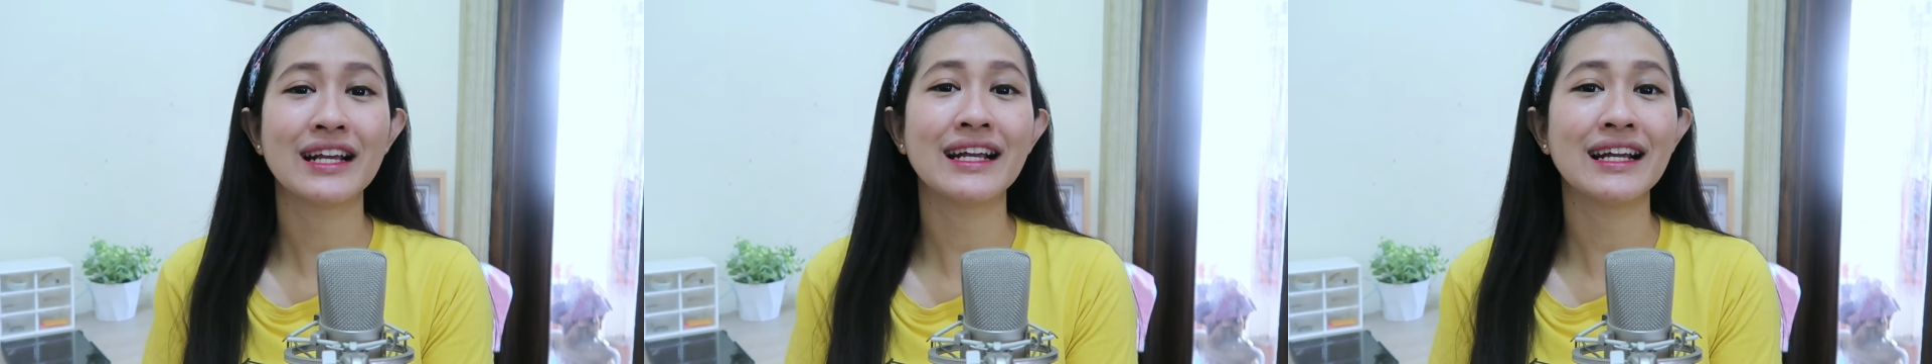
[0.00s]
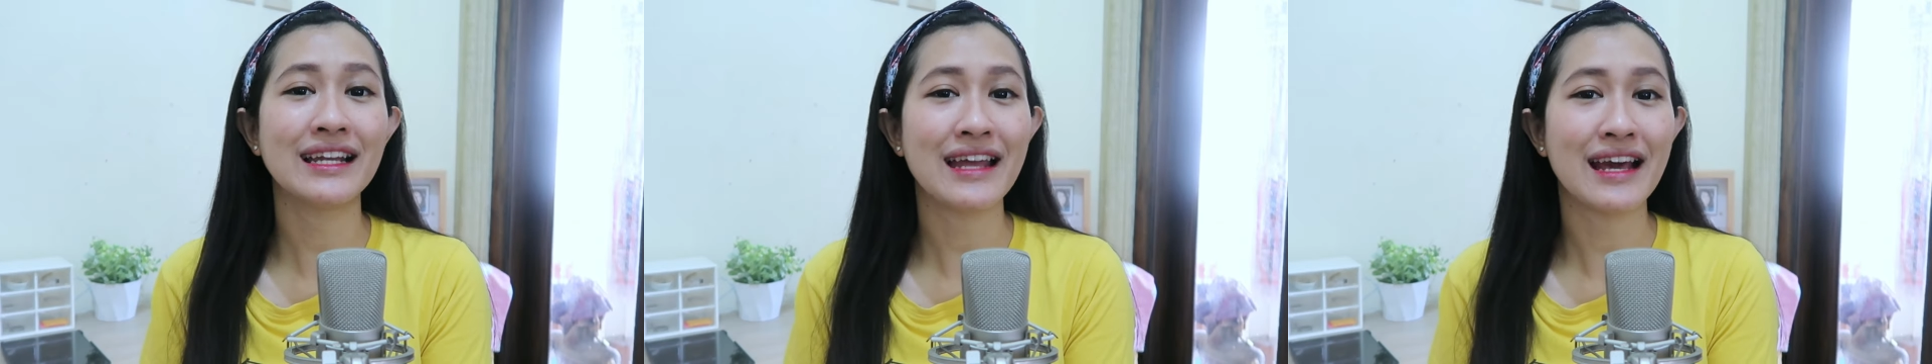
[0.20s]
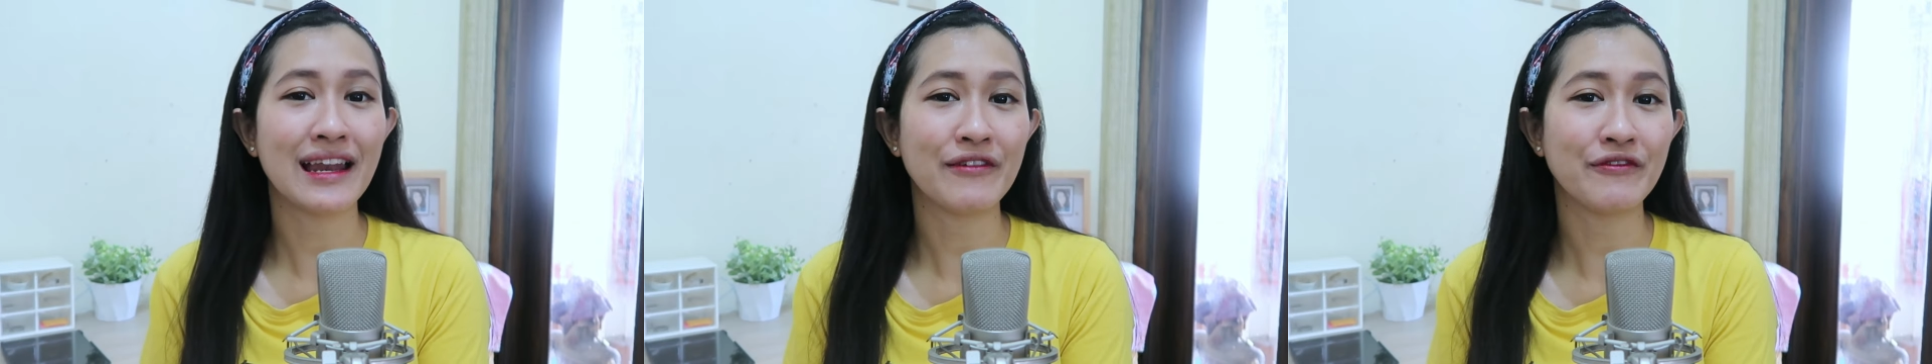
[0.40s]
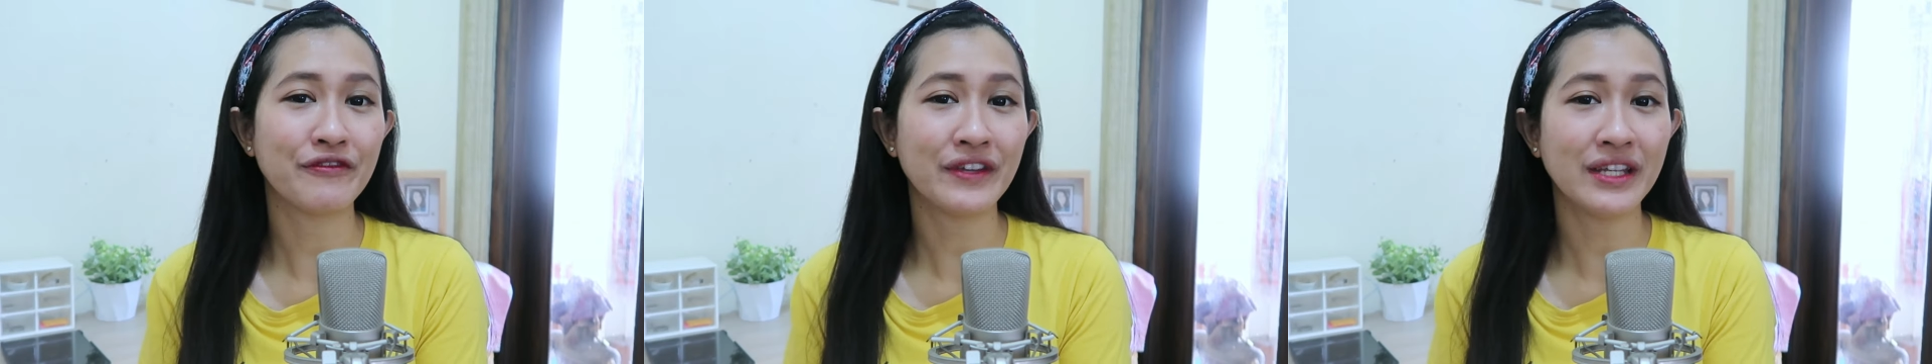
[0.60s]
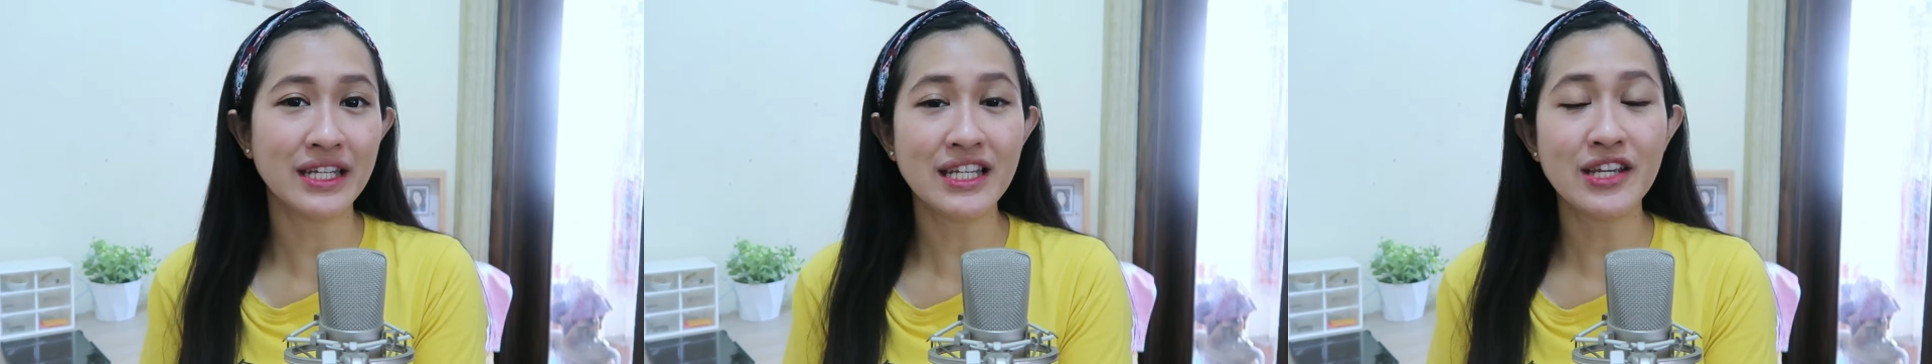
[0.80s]
ke dalam
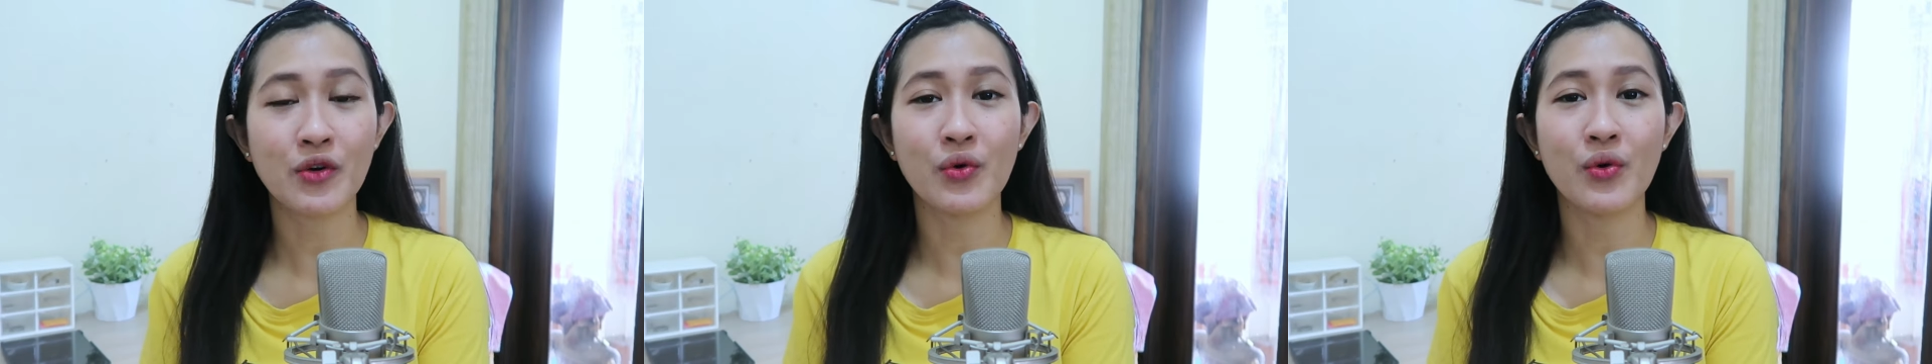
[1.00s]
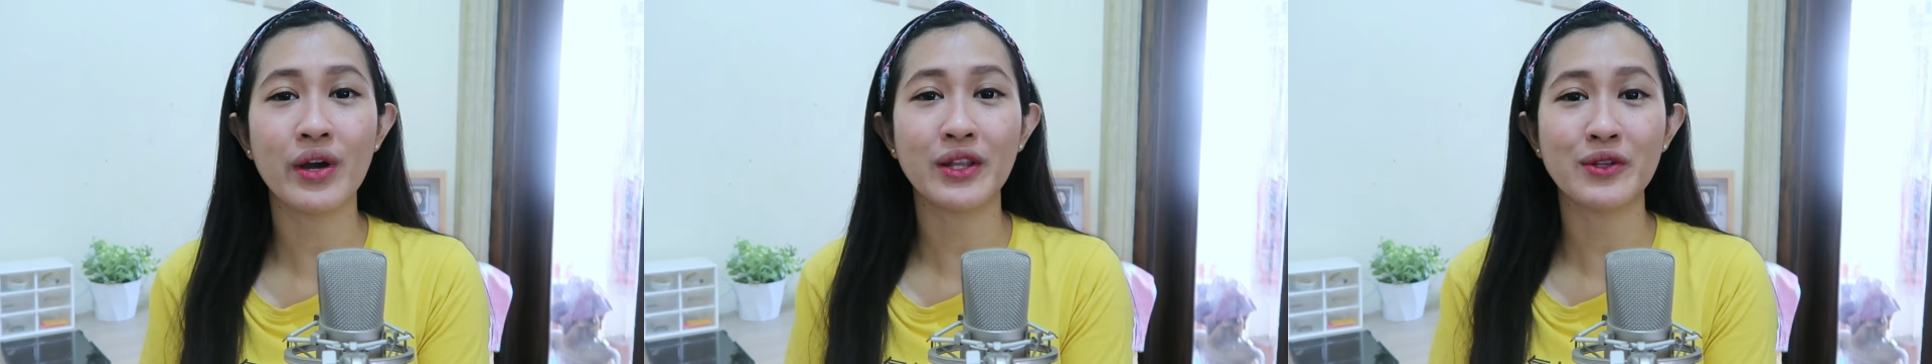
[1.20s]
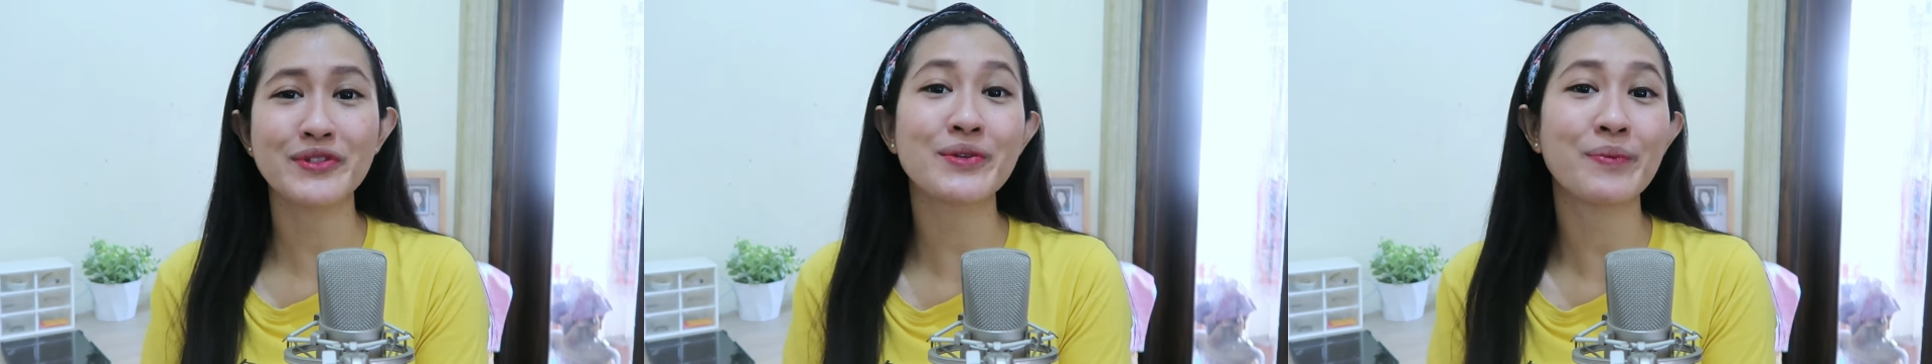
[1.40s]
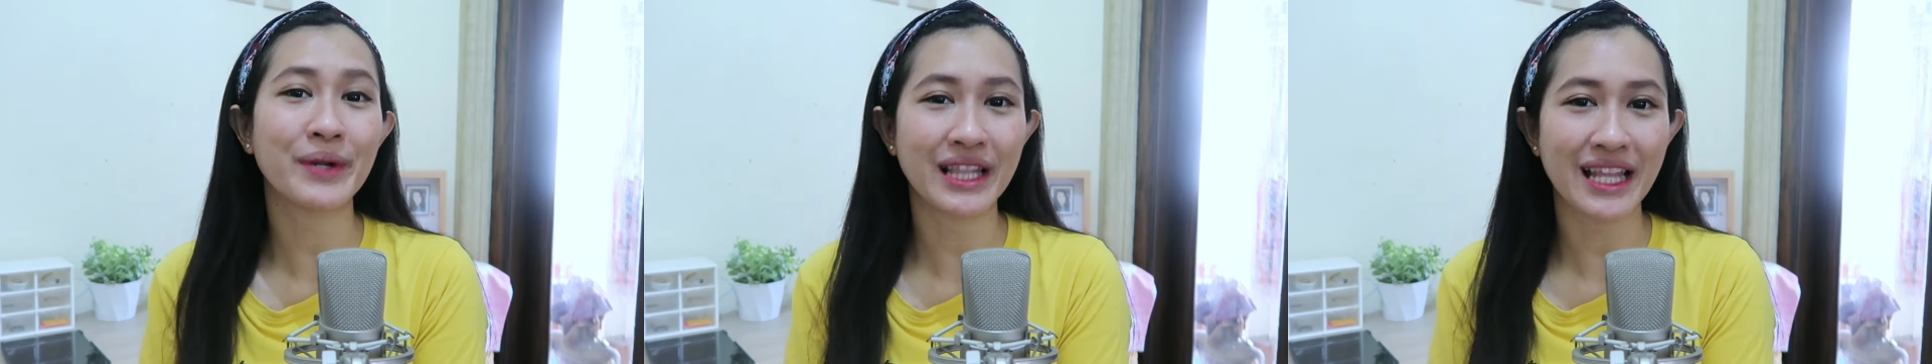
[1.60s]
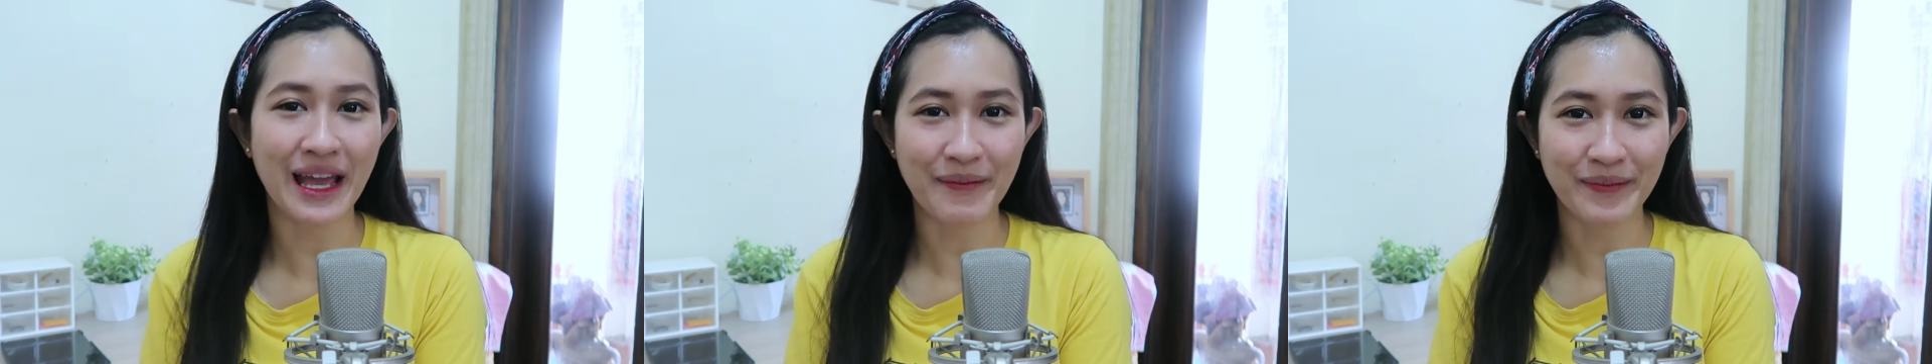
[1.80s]
video itu
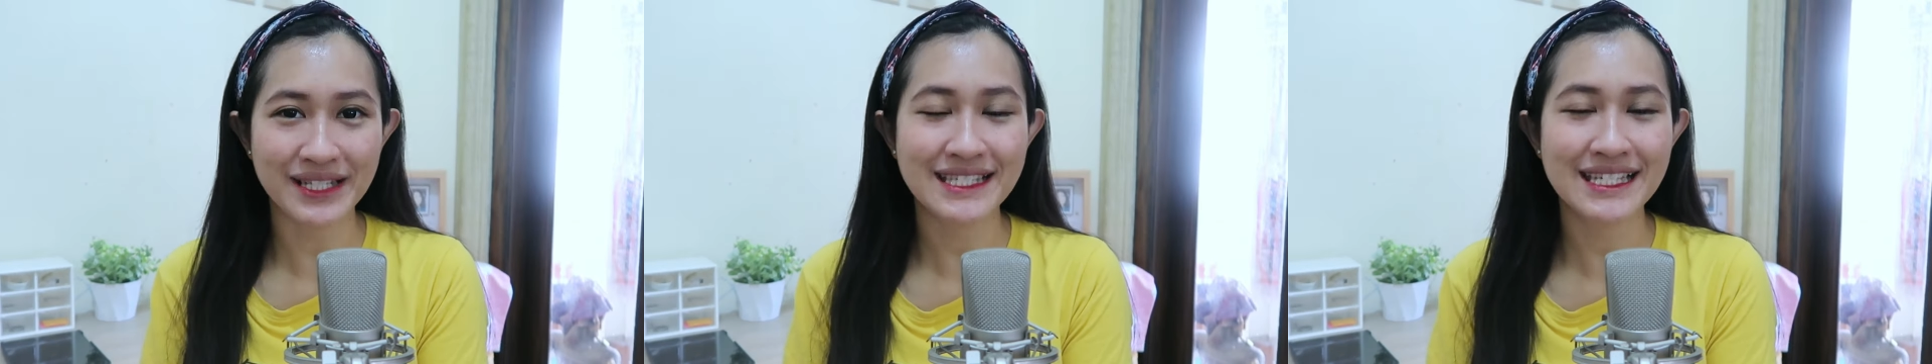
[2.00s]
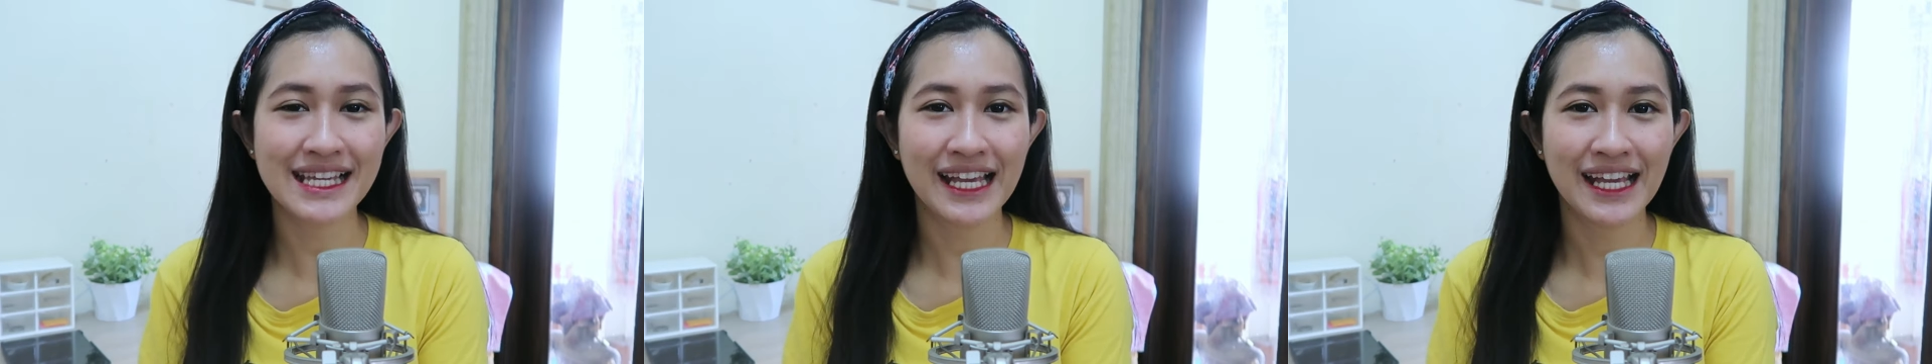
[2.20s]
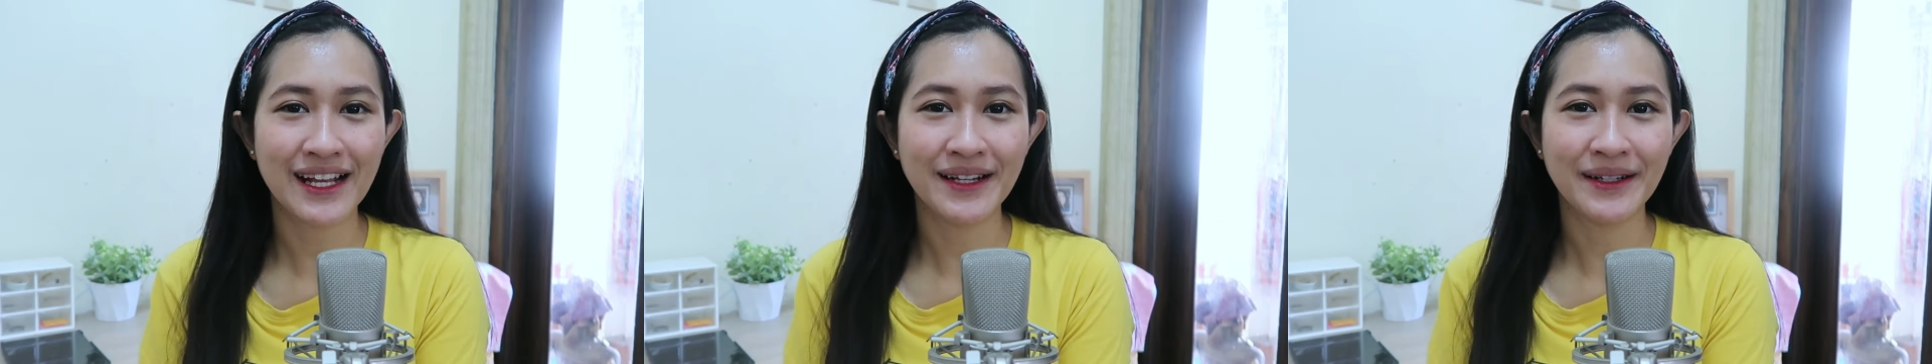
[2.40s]
seperti apa sih?